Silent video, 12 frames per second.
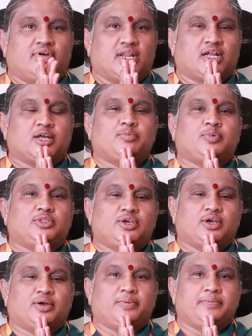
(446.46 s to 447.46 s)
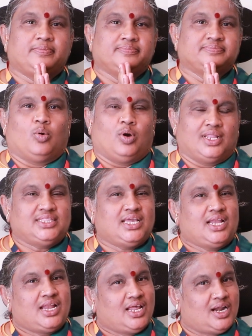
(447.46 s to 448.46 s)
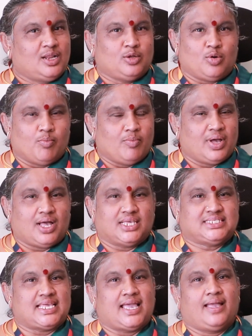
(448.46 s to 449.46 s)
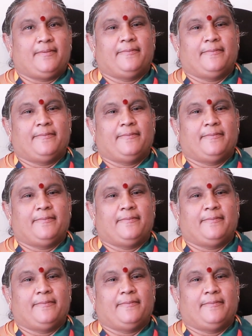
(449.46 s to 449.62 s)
வணக்கம் புதிகம் குழந்தைங்கன்னா எங்களுக்கு ரொம்ப ஆசை